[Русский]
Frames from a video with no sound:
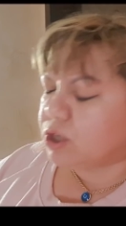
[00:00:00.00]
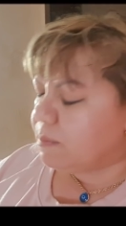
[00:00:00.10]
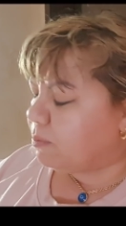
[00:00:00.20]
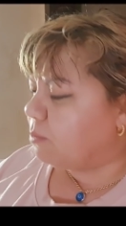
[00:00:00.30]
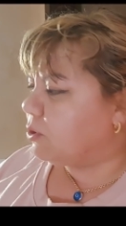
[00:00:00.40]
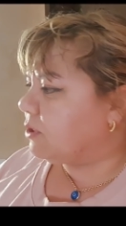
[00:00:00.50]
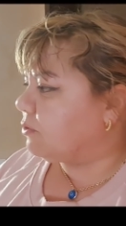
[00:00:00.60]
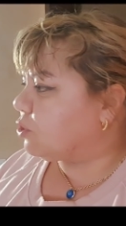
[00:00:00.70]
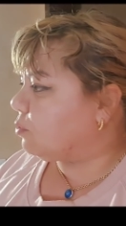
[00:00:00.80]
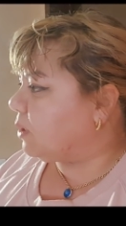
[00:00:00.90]
не помню,
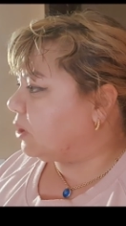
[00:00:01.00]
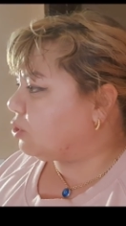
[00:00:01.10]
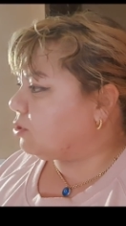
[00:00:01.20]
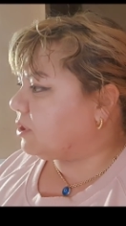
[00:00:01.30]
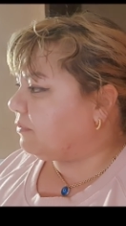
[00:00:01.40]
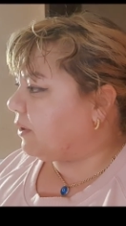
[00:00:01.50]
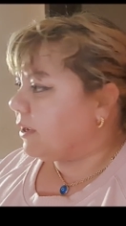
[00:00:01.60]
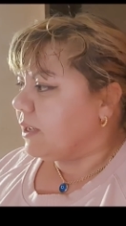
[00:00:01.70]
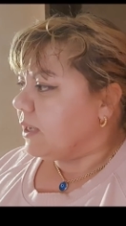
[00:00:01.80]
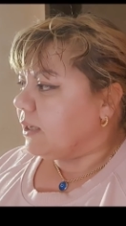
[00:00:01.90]
девочки, у меня насчет цифра,
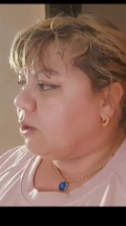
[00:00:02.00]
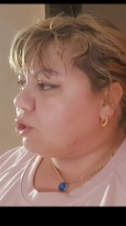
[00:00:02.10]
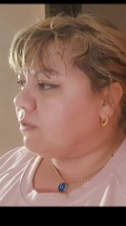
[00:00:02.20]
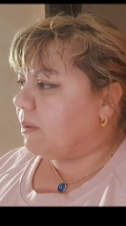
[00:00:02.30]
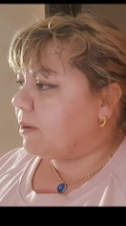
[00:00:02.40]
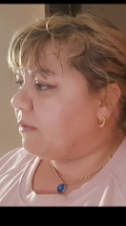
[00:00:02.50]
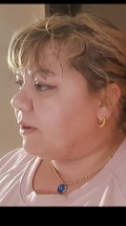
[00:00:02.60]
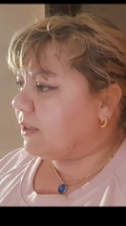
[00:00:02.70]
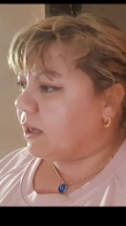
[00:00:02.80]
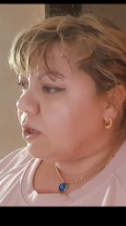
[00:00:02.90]
я уже вам
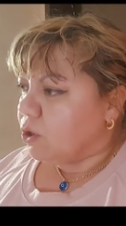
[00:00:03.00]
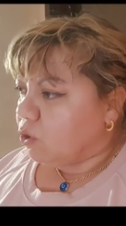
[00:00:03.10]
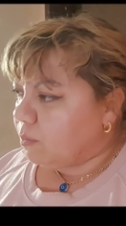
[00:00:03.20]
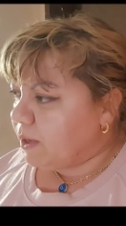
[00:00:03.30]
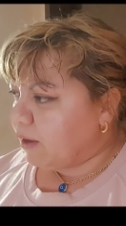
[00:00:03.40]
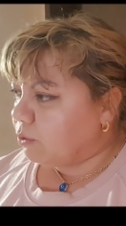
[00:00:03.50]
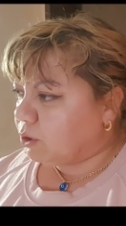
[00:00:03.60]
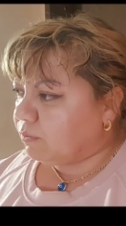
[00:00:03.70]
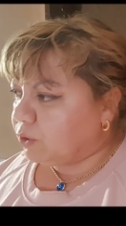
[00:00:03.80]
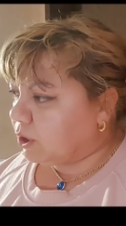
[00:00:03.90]
говорила. У меня вот,
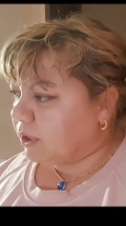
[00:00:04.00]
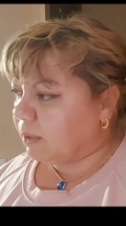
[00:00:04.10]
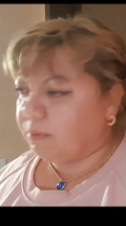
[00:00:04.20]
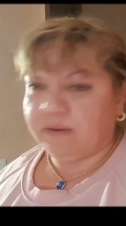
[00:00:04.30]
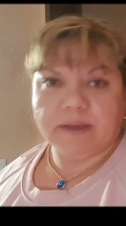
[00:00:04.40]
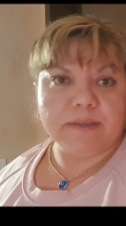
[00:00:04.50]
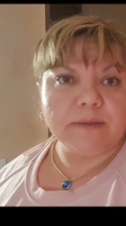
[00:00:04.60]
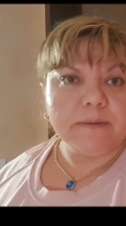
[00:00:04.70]
вот это бывает.